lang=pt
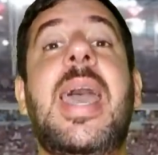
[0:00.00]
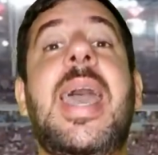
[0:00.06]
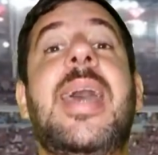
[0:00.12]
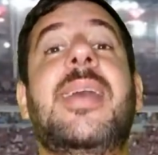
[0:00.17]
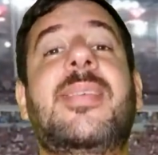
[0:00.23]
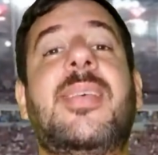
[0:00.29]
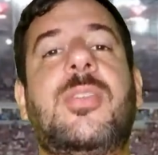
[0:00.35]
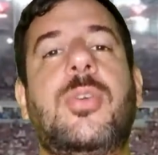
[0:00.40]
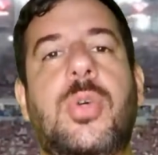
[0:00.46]

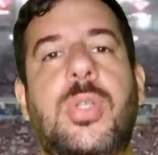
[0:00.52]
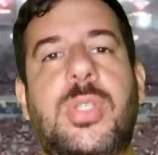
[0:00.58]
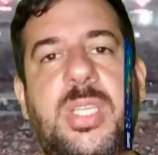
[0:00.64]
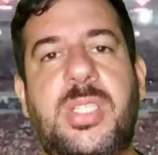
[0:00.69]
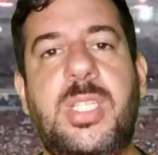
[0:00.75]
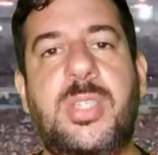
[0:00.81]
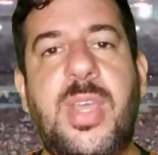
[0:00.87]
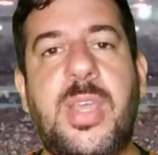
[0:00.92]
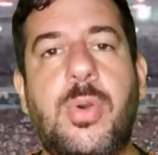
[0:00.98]
Essas e
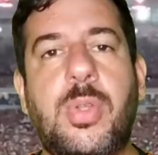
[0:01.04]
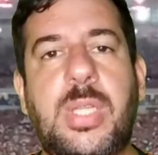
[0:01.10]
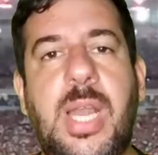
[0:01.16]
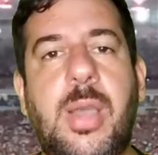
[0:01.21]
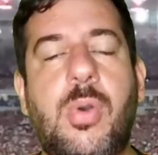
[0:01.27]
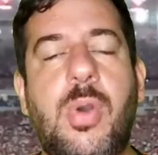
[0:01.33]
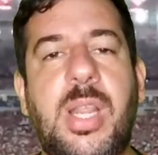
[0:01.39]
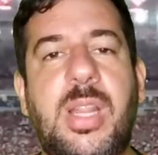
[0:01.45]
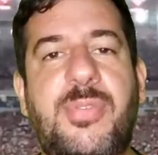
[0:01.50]
outras a gente vai
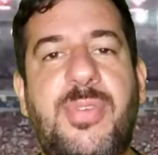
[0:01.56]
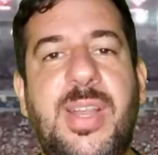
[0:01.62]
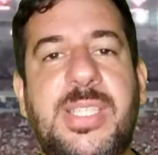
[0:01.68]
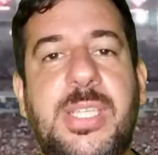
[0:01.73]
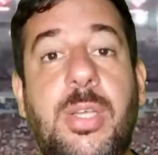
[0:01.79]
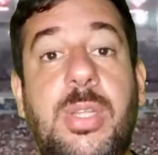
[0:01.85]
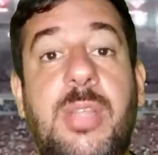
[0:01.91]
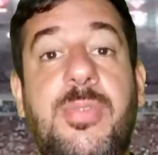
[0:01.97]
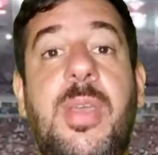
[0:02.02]
encontrar agora na
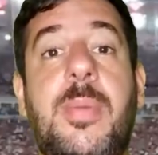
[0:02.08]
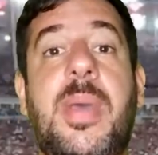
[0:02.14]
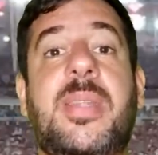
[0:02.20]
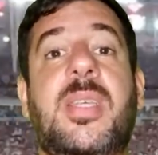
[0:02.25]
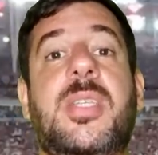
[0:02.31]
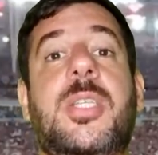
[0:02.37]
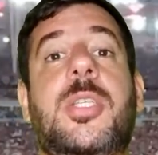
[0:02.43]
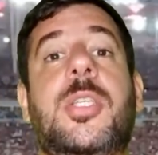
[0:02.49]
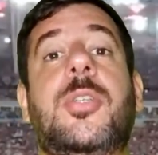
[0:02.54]
Flagela TV,
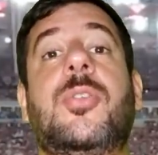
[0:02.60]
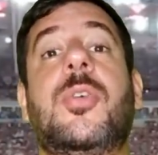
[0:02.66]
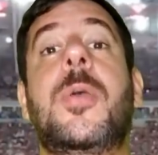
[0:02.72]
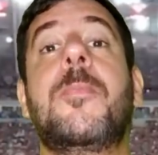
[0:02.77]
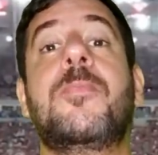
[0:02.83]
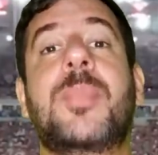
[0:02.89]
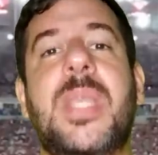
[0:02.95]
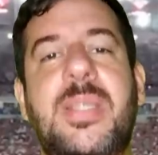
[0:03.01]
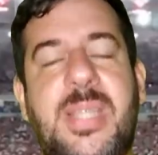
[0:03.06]
mas antes disso,
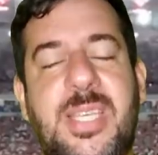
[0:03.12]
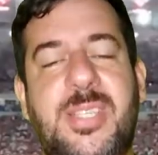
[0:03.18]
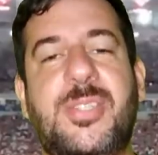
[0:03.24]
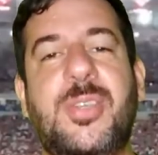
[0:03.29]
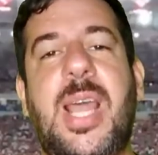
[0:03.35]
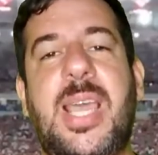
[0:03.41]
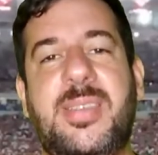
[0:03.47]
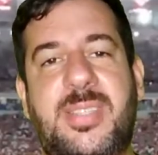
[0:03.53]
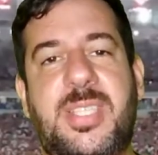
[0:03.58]

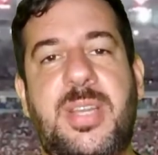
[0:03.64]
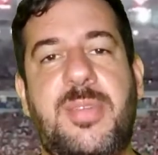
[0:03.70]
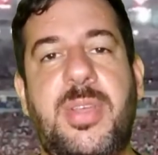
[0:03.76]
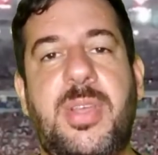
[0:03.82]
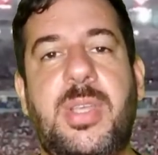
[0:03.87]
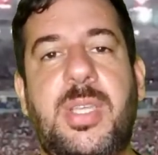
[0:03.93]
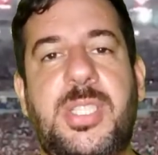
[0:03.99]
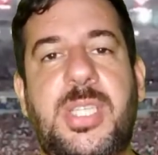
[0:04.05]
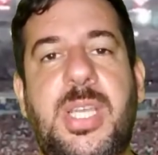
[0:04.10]
deixe seu like, se
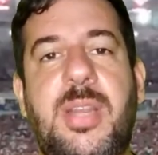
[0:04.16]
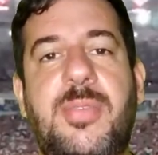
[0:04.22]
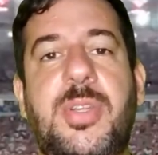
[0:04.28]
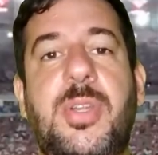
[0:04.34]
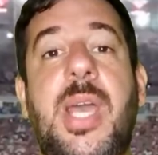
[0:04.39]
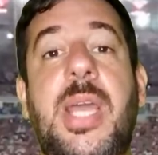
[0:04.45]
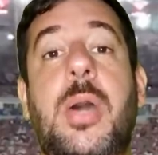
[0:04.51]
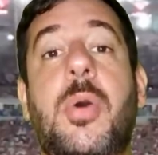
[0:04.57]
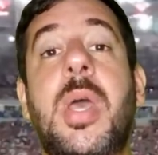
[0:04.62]
inscreva,
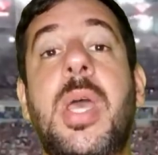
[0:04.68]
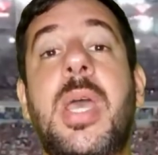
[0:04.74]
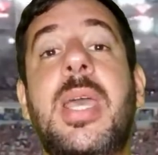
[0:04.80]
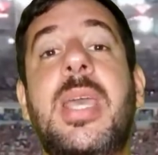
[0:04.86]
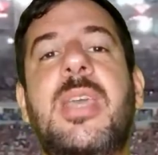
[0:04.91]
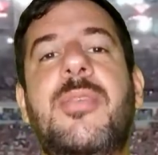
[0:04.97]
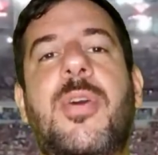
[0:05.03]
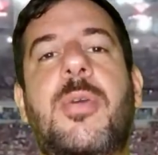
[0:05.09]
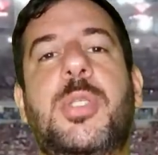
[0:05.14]
inscreva no canal
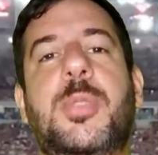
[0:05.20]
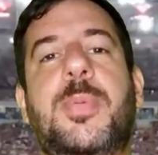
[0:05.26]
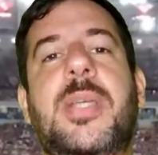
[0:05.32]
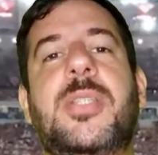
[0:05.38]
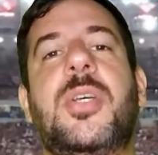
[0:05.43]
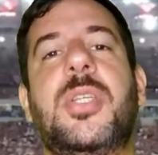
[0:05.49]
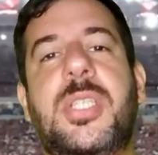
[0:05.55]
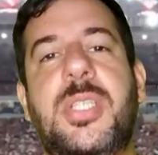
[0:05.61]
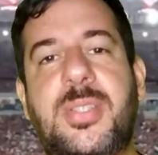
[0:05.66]
e vamos
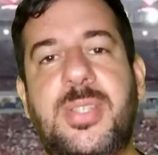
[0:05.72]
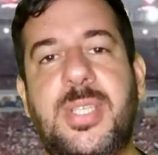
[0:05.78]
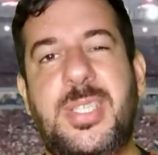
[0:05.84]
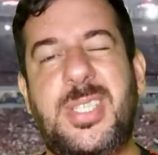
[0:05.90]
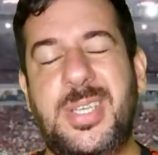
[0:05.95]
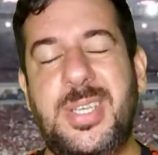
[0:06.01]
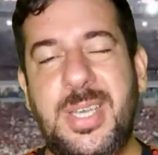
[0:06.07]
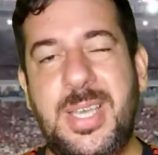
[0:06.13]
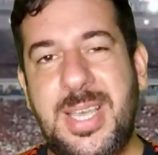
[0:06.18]
para as
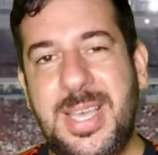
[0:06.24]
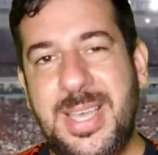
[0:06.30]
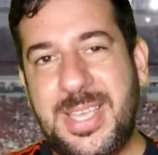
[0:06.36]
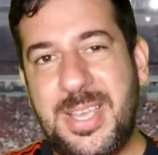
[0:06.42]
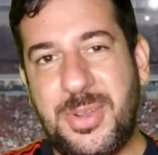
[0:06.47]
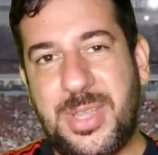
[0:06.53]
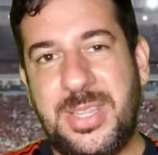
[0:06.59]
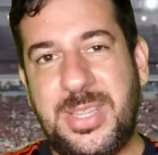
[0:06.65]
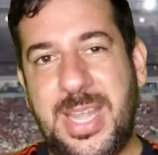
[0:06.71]
notícias,
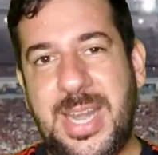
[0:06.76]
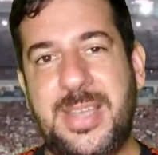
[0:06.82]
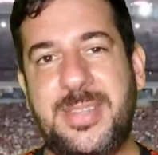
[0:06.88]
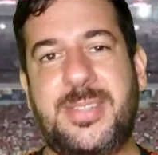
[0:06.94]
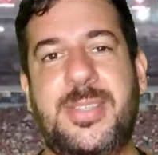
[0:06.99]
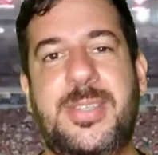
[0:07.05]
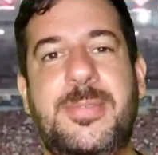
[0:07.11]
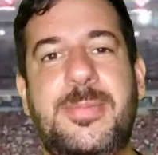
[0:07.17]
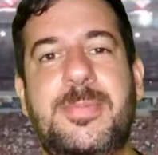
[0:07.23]
que é o que
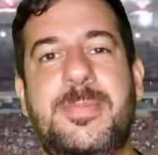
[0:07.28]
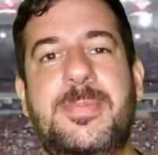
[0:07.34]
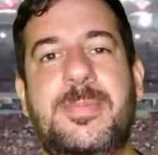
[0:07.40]
interessa.